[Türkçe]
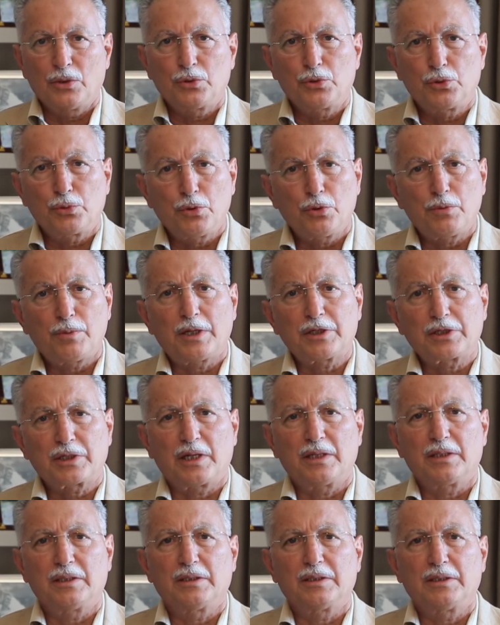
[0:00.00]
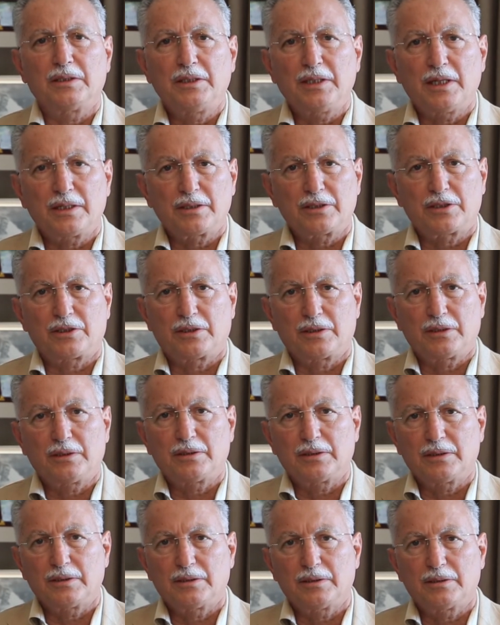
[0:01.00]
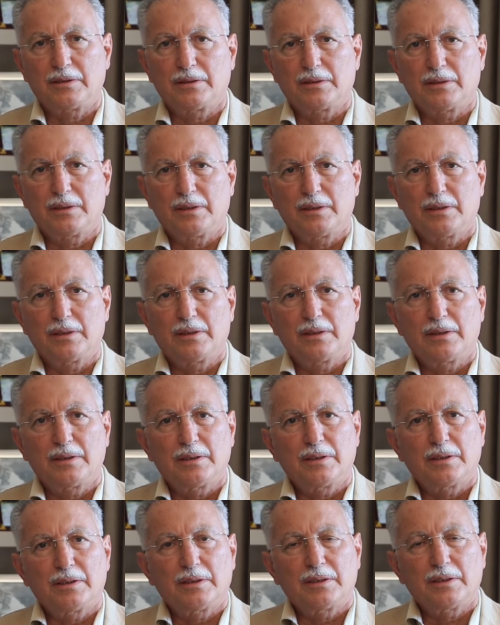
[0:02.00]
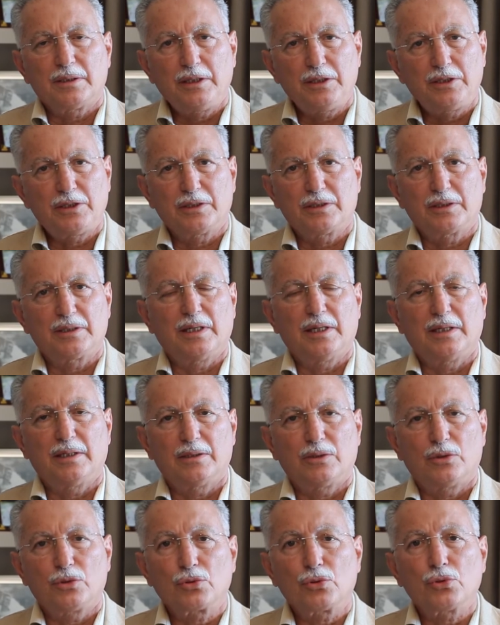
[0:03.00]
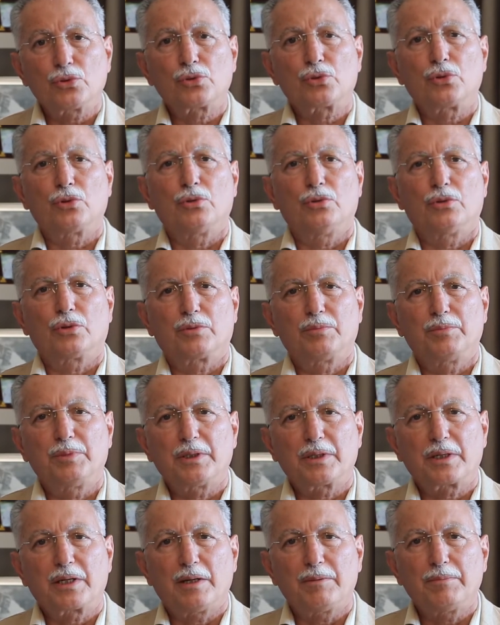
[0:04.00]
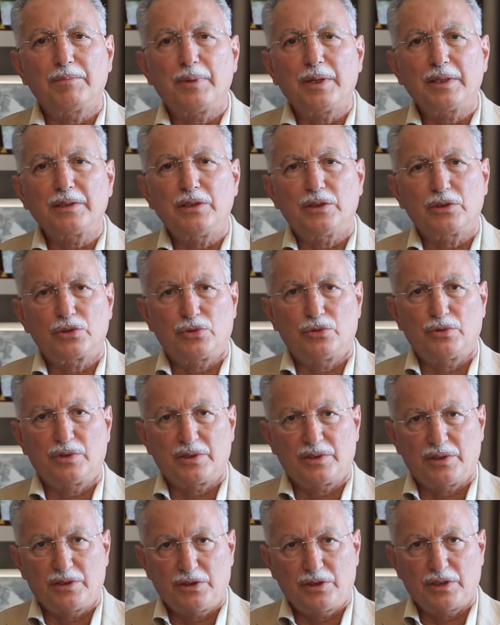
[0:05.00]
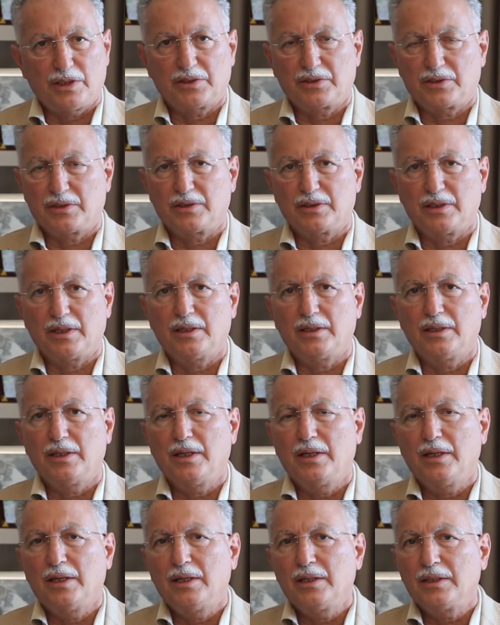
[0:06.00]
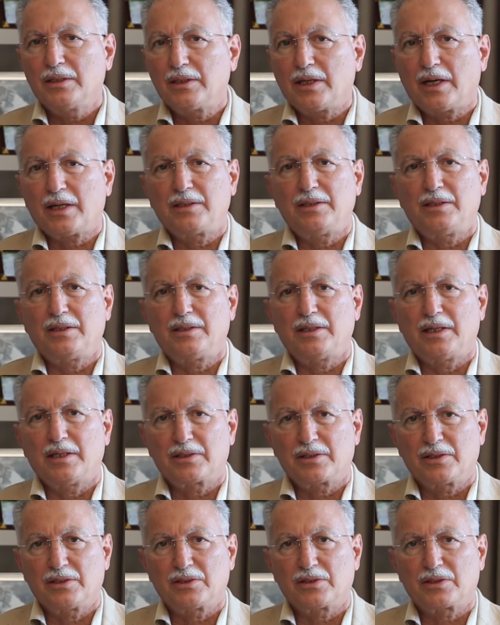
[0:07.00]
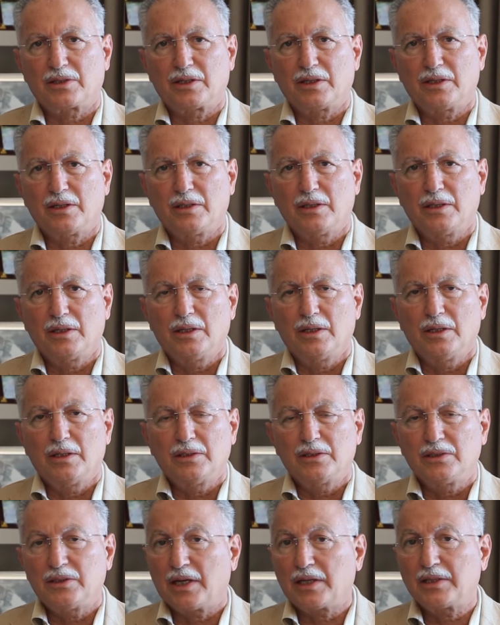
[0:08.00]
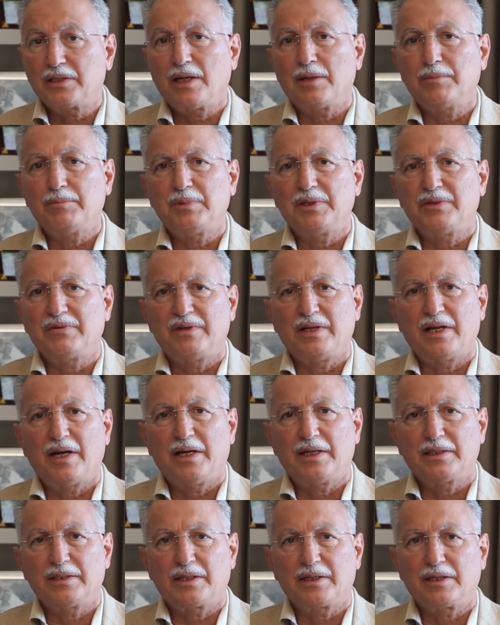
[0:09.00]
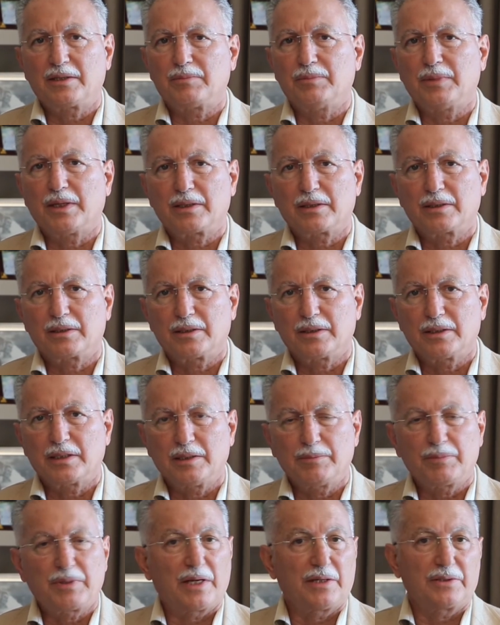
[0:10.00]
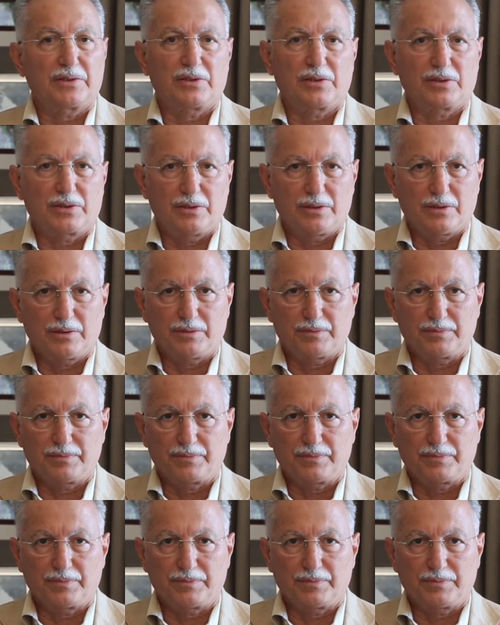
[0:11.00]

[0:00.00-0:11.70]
Cumhurbaşkanlığı yarışı içinde 30 günlük bir kampanya süresi içerisinde takdir edersiniz ki 81 vilayete gitmek imkansızdır.